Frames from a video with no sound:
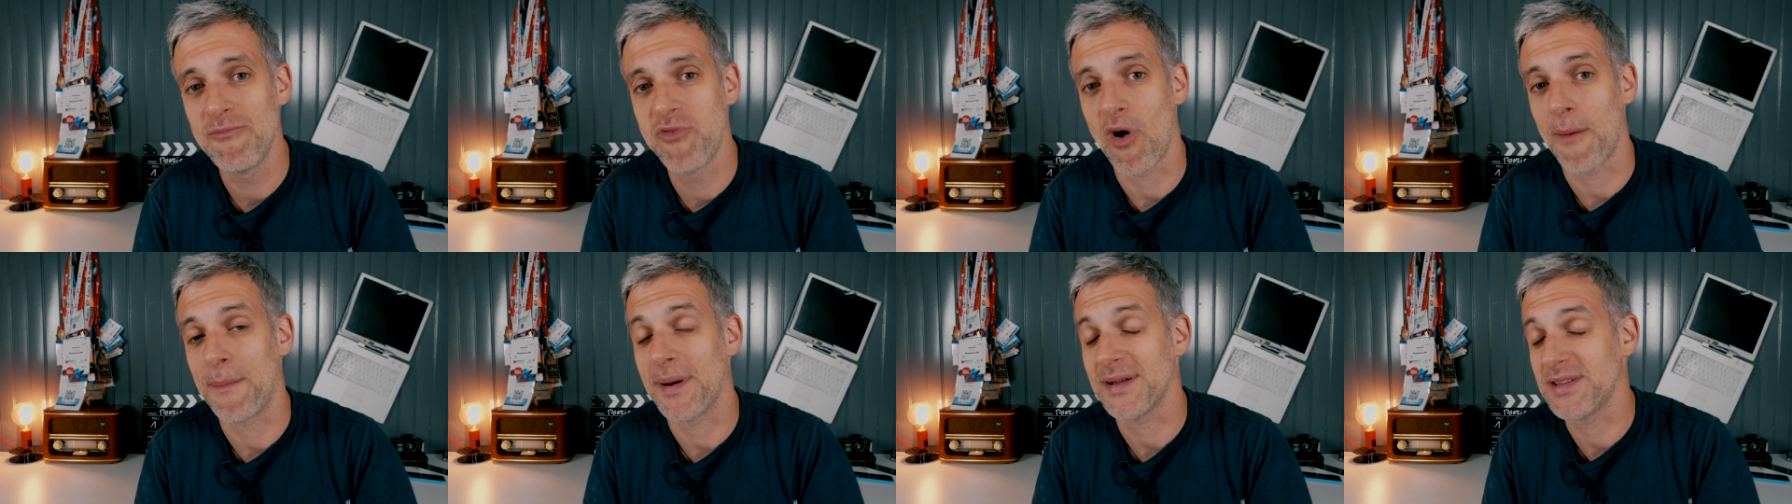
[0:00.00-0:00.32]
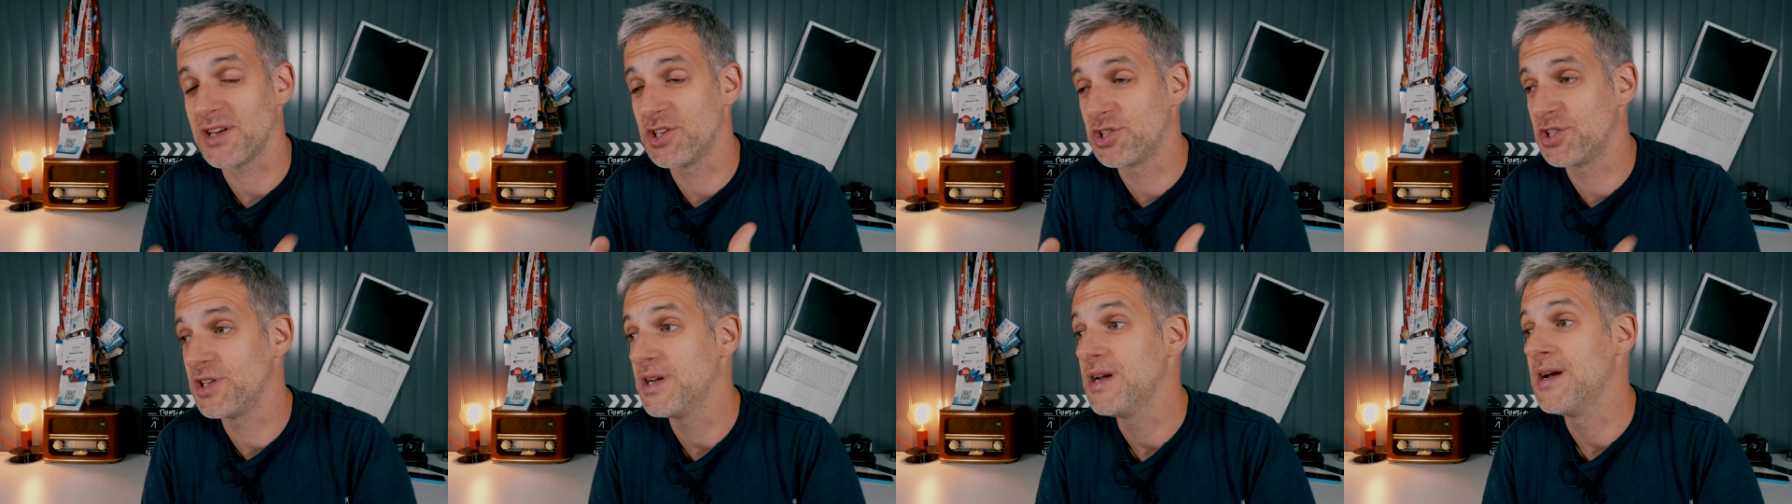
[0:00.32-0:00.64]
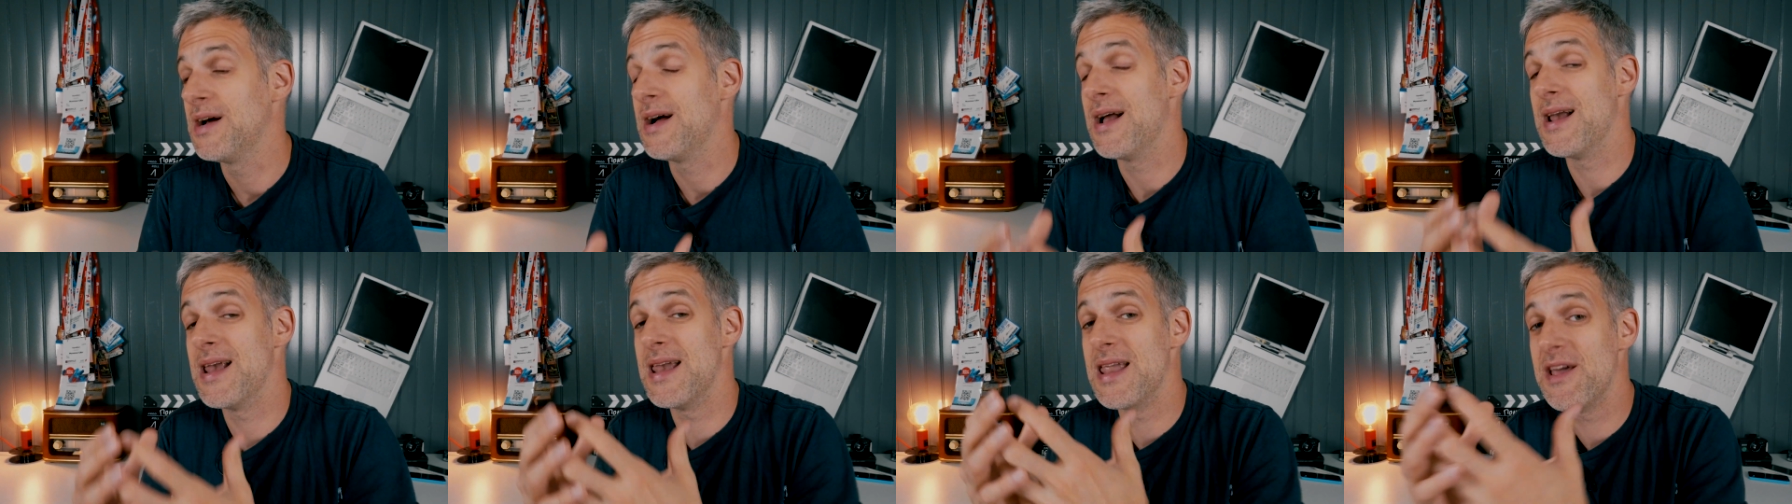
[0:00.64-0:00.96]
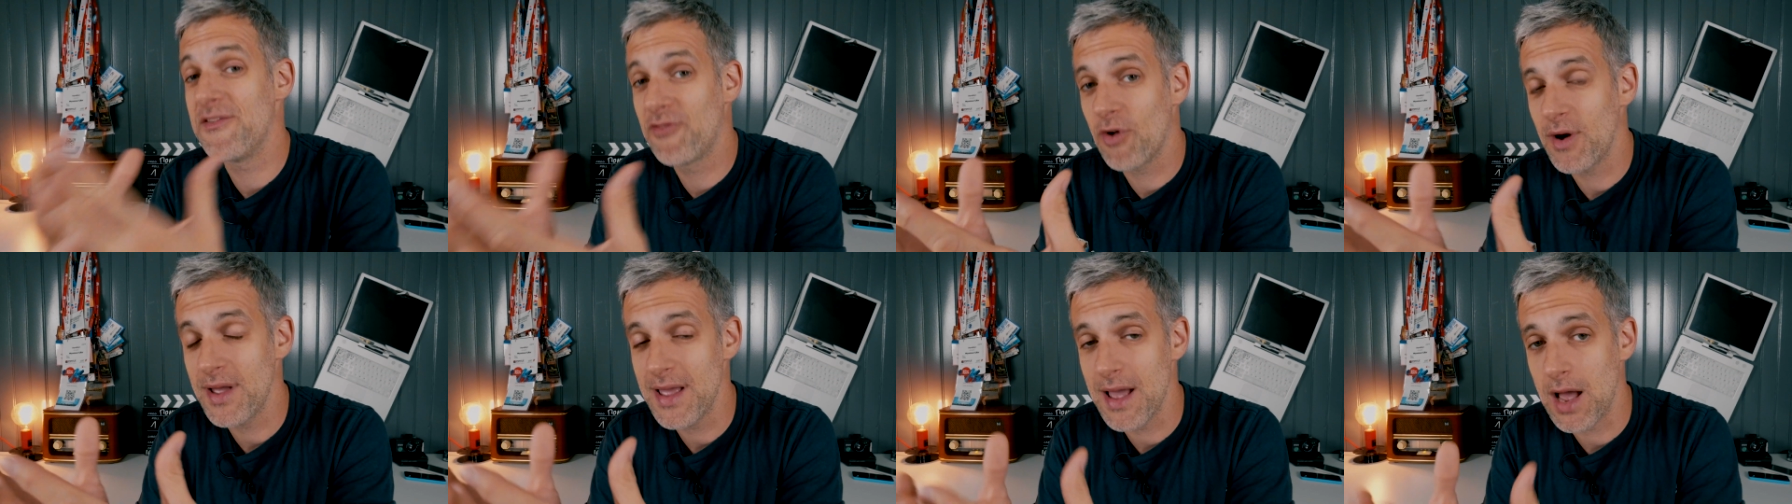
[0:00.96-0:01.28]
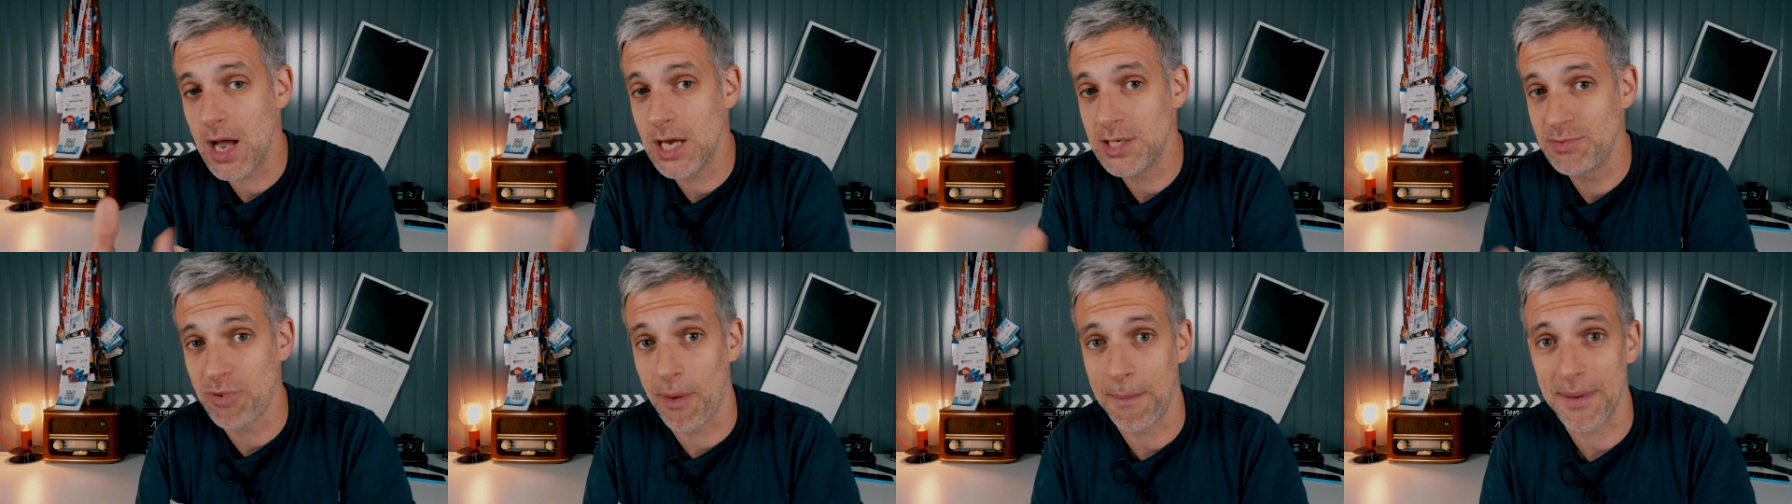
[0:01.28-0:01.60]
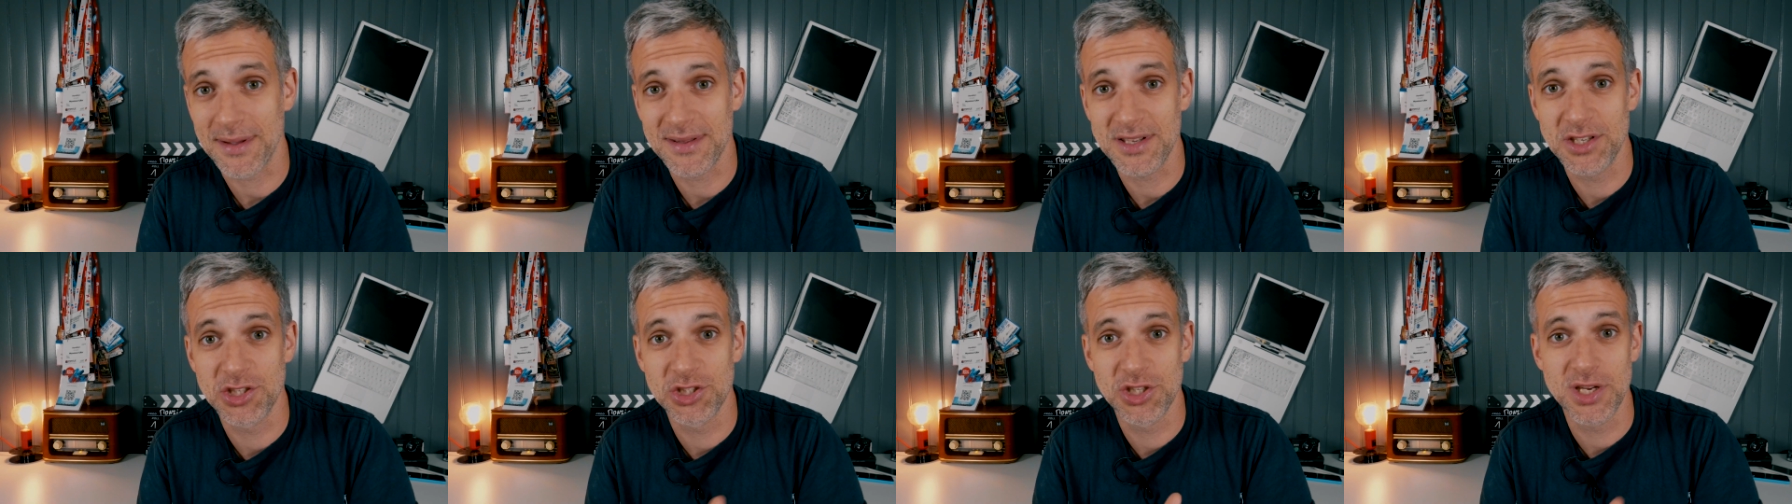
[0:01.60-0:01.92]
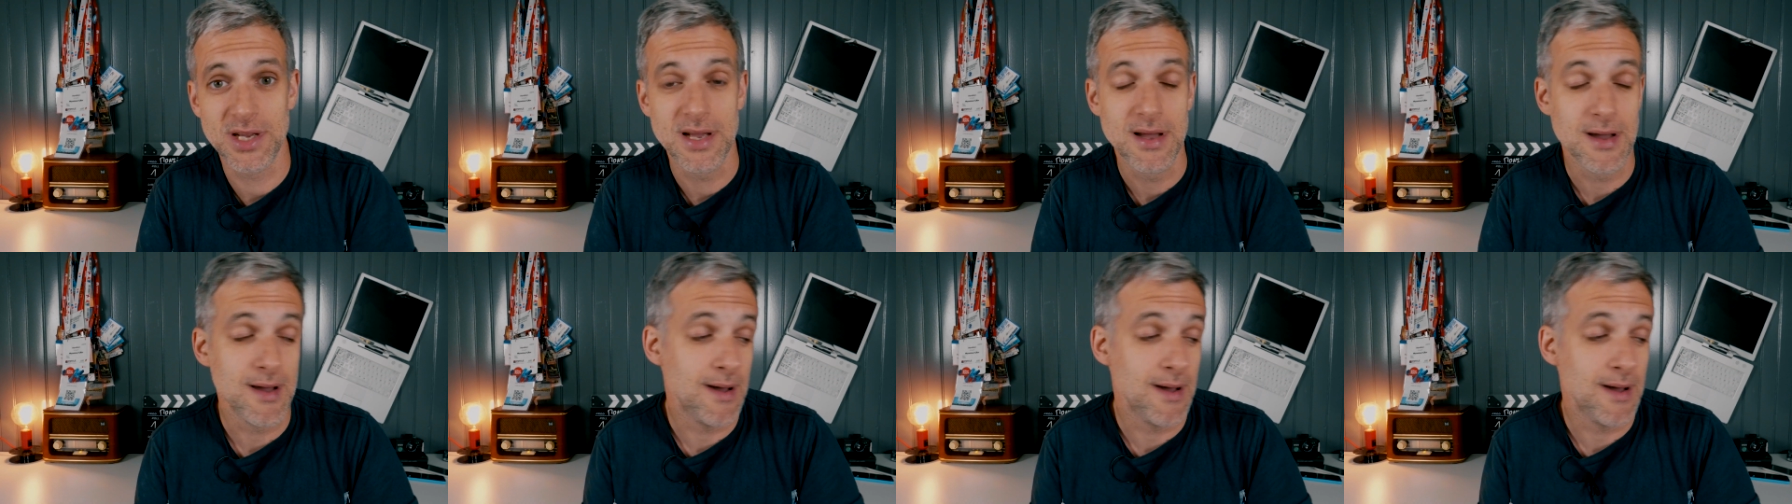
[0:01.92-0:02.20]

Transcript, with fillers: pouvoir partager les voyages, pouvoir partager